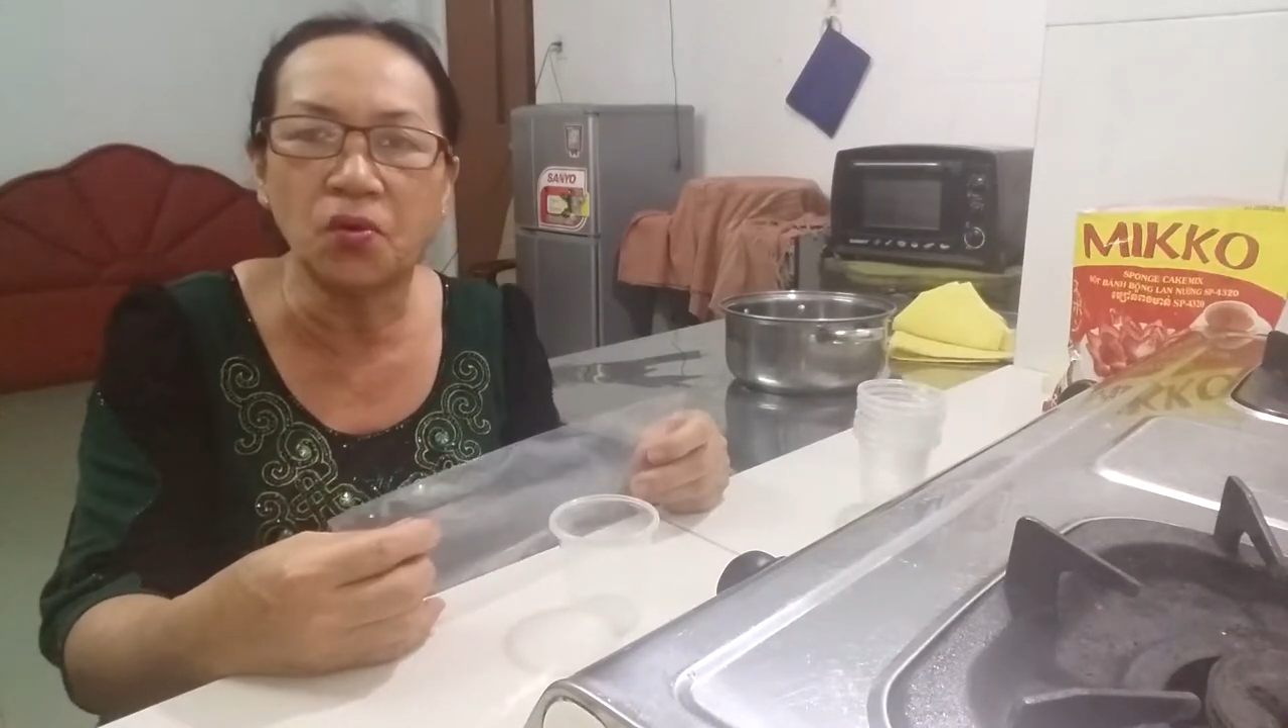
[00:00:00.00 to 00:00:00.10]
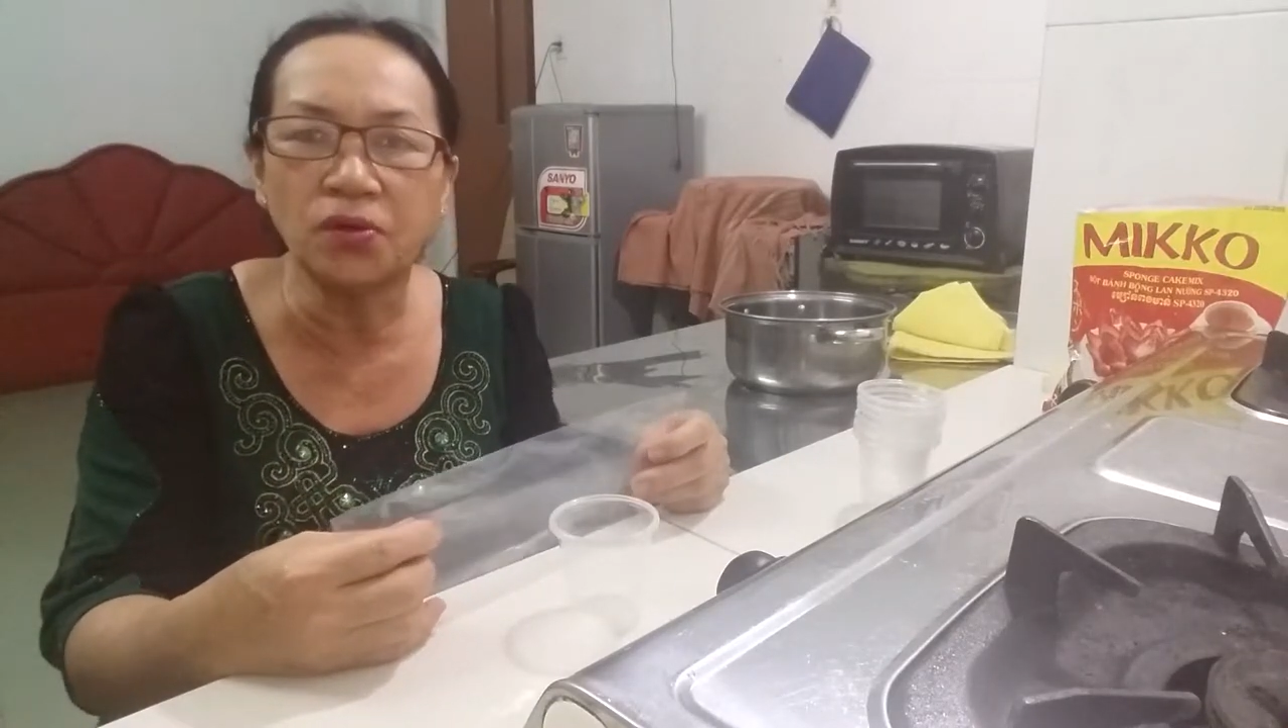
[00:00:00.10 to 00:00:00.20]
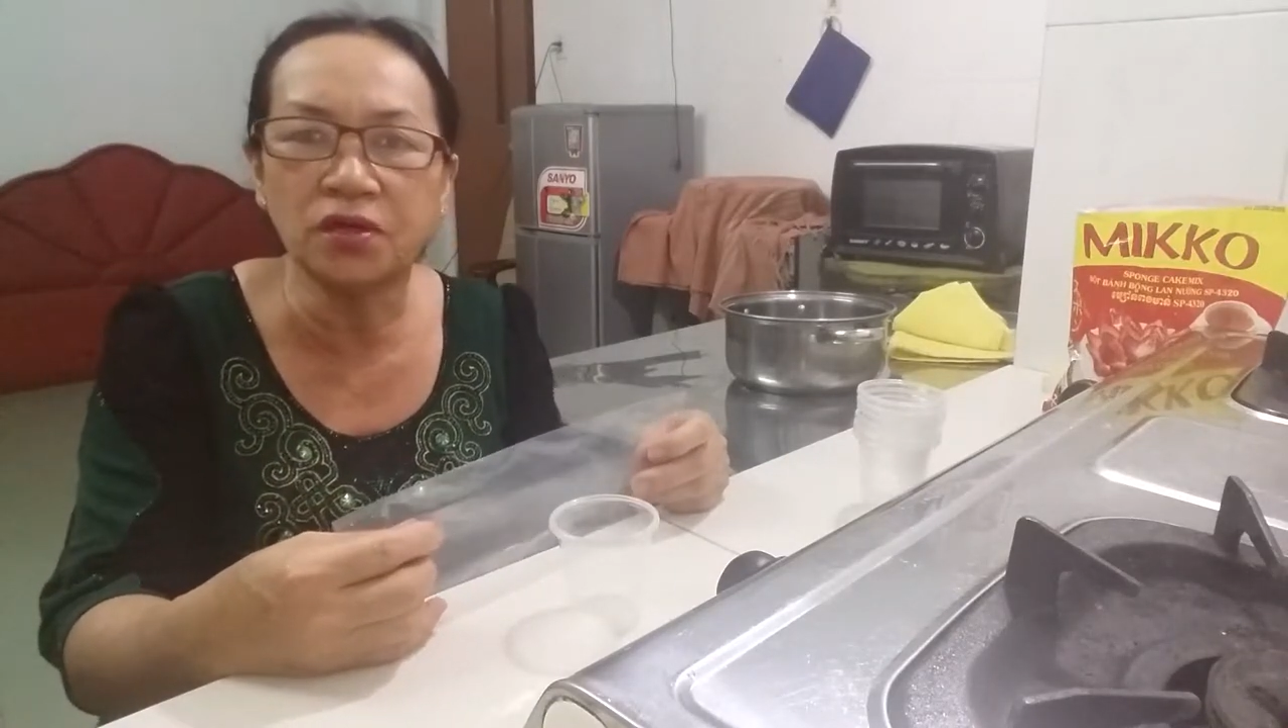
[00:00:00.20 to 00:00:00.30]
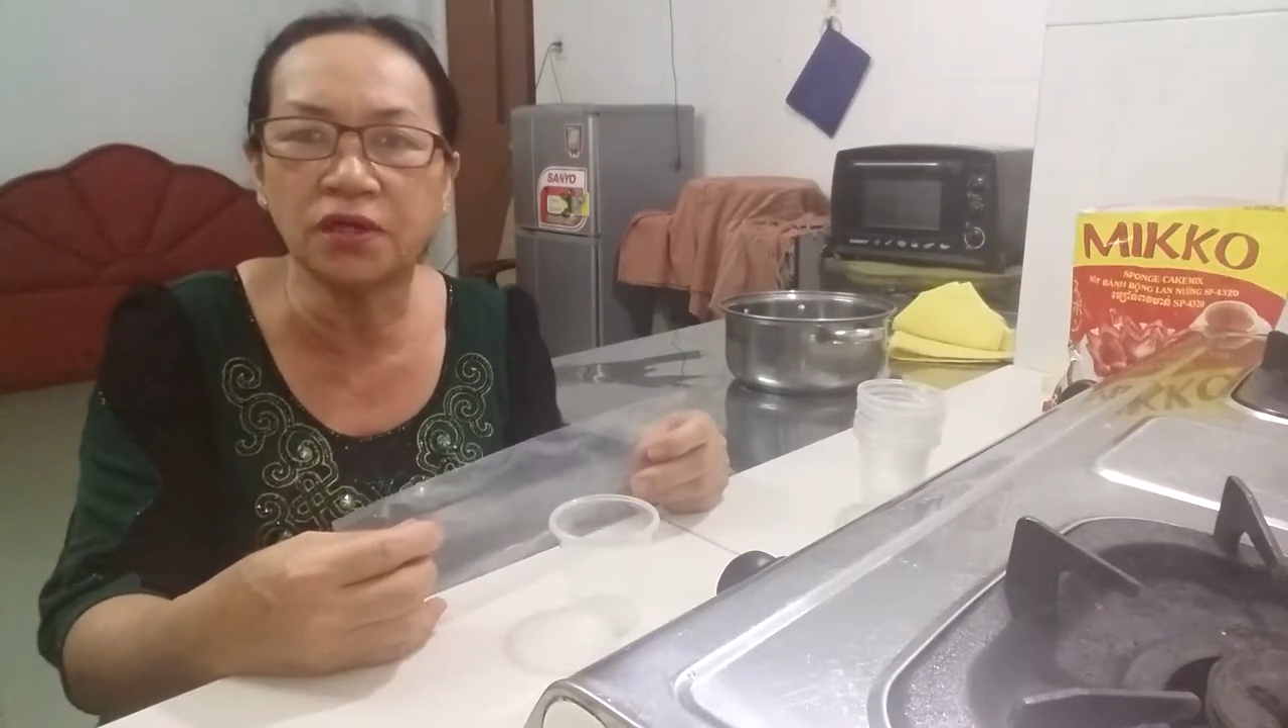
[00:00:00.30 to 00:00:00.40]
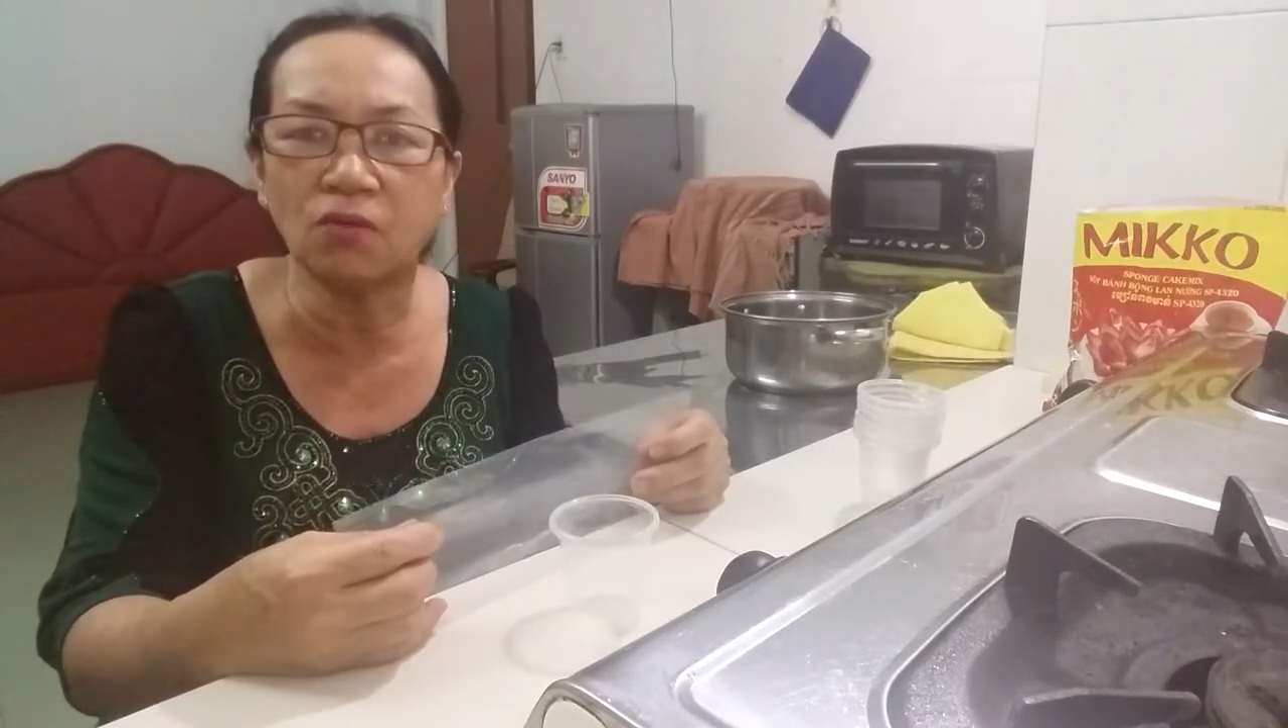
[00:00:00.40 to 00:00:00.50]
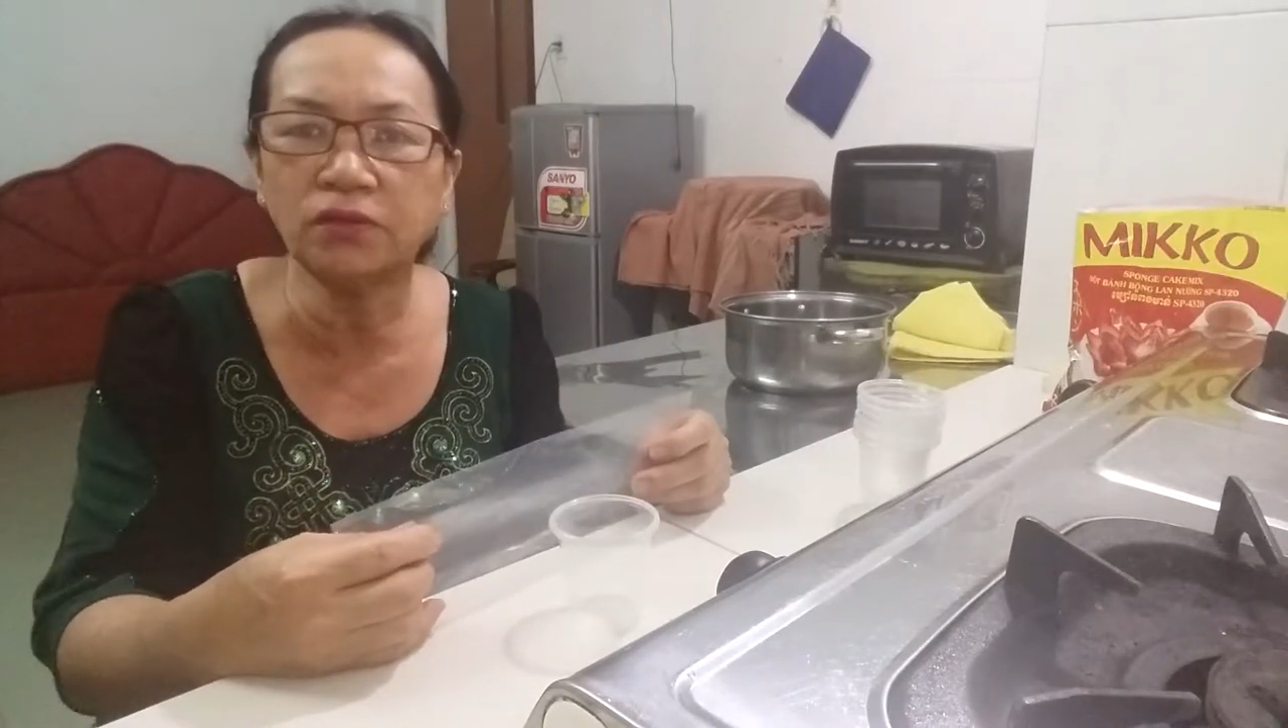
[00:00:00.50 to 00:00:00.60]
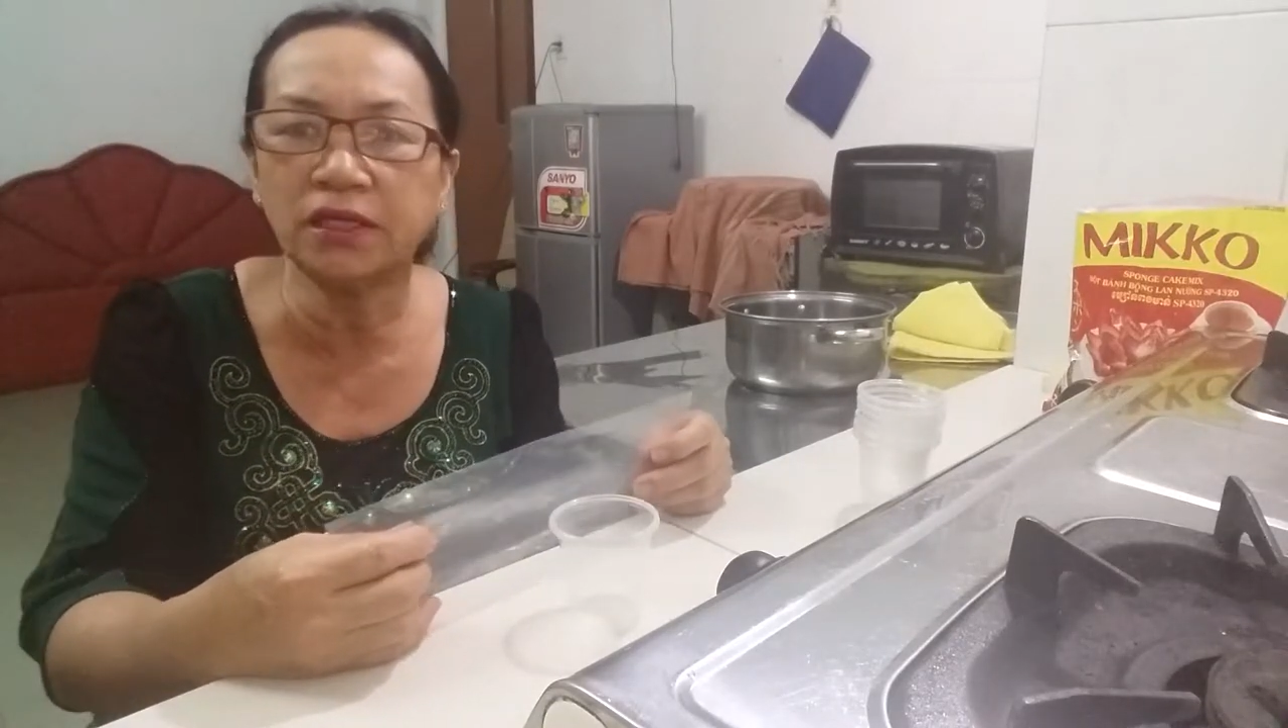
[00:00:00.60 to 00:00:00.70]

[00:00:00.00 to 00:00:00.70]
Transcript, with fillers: ủ nước nóng